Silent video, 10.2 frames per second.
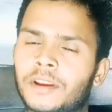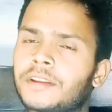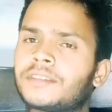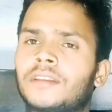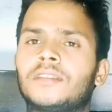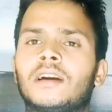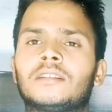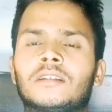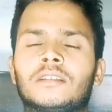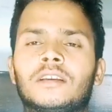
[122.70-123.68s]
विकेट एक साथ
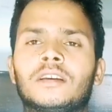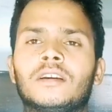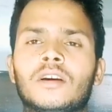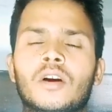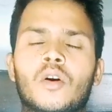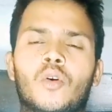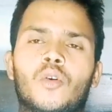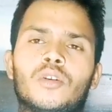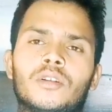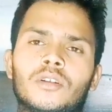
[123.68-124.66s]
निकाल सकते हैं
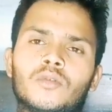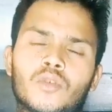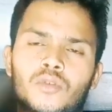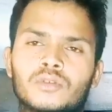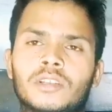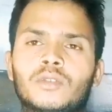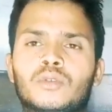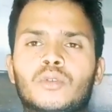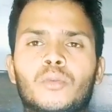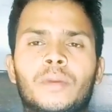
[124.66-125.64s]
और कौन कौन से
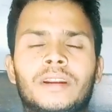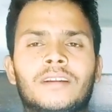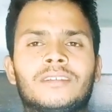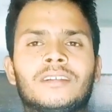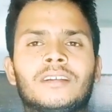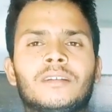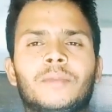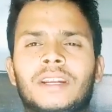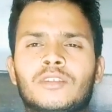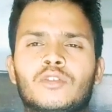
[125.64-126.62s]
दोस्तों बैटर्स हैं
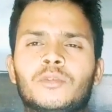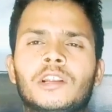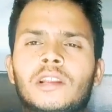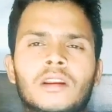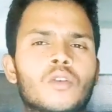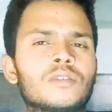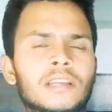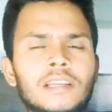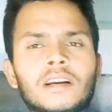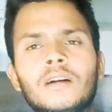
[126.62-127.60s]
बैटर्स तो मुझे नहीं लग रहा कोई
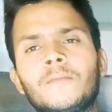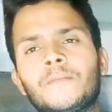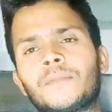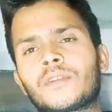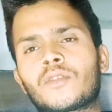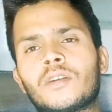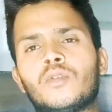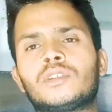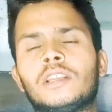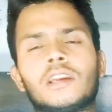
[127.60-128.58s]
चलेगा क्योंकि
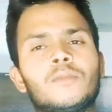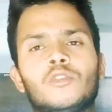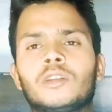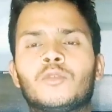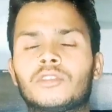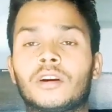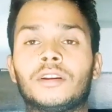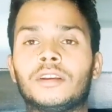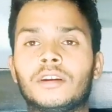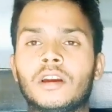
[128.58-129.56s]
ऑस्ट्रेलिया की बॉलिंग बहुत
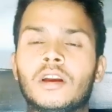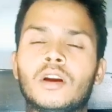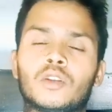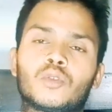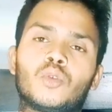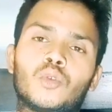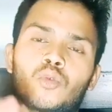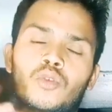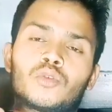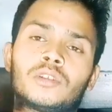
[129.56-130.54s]
तगड़ी है तो
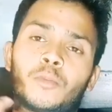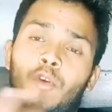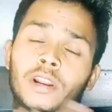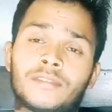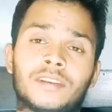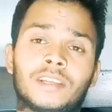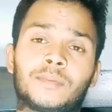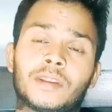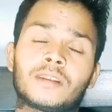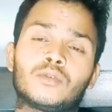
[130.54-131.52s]
कौन कौन से बॉलर्स हैं
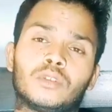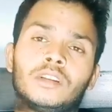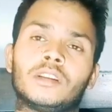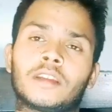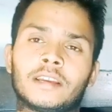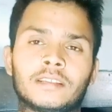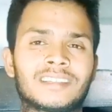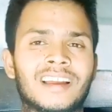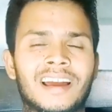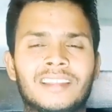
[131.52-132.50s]
स्पिनर्स दो दिन के हैं
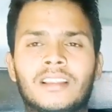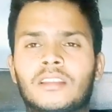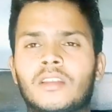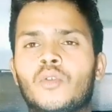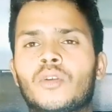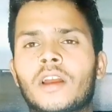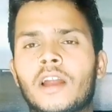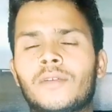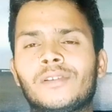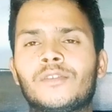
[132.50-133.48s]
जैसे कि आर एन दत्ता हो गया
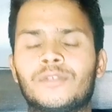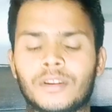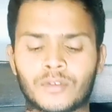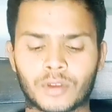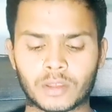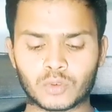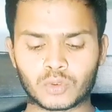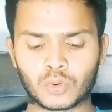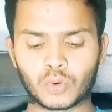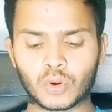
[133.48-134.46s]
आर वन डूसन हो गया
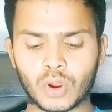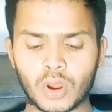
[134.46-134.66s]
दोस्तों